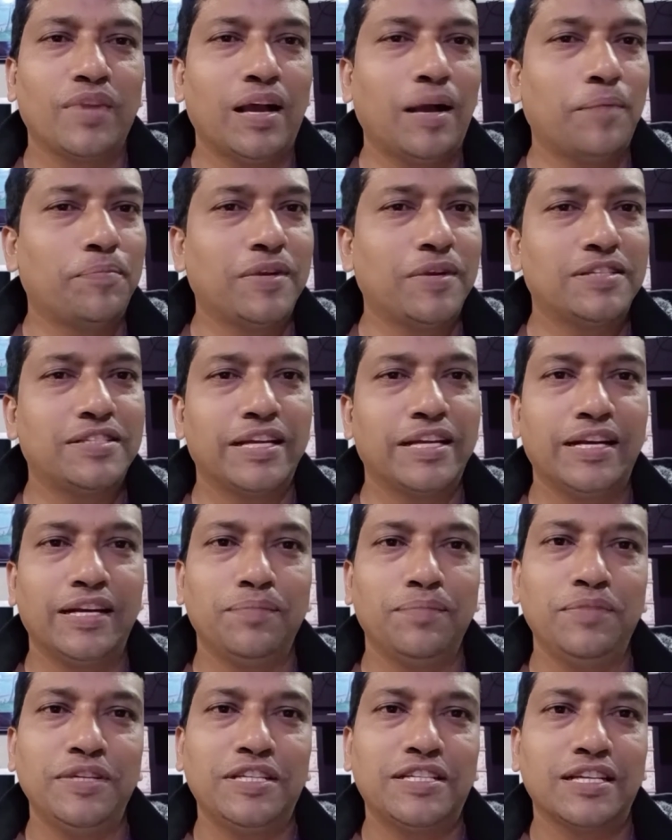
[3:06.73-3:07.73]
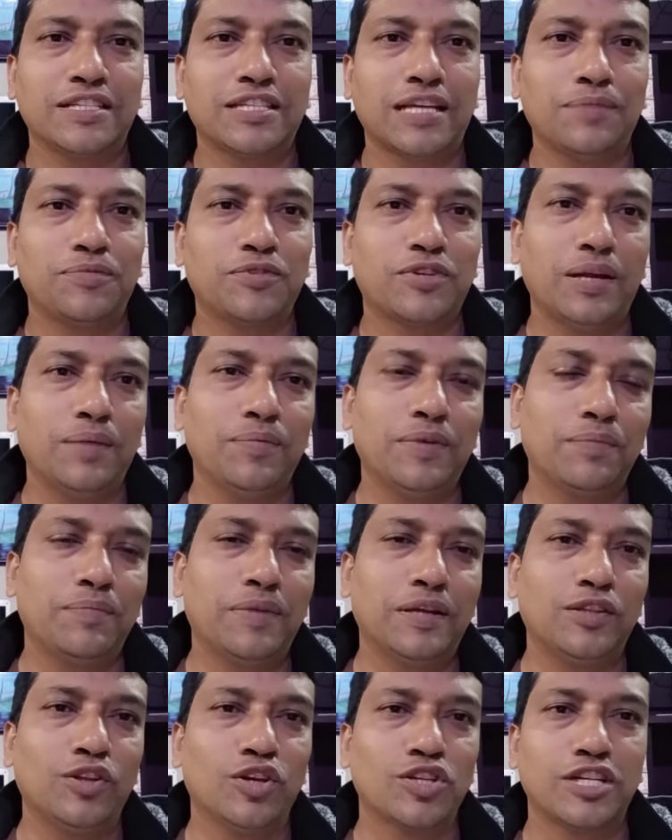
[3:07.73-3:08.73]
আপনার চ্যানেলে বিশটা সাবস্ক্রাইবার
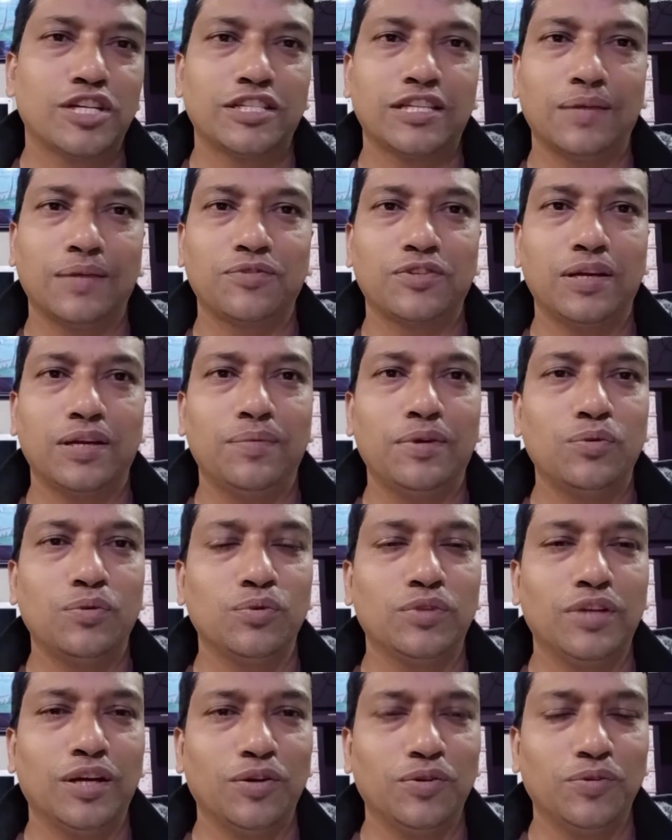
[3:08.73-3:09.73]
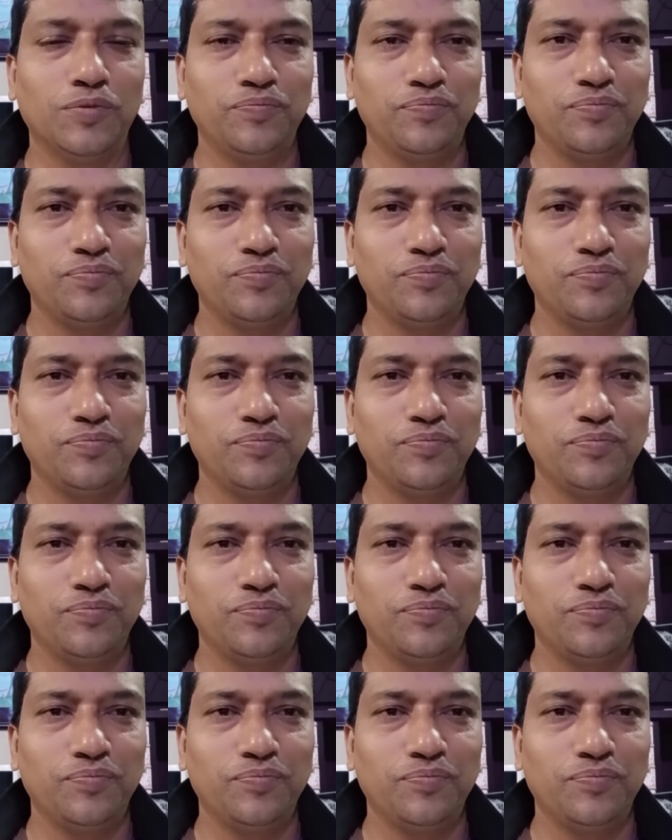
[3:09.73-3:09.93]
বা দশটা সাবস্ক্রাইবার উধাও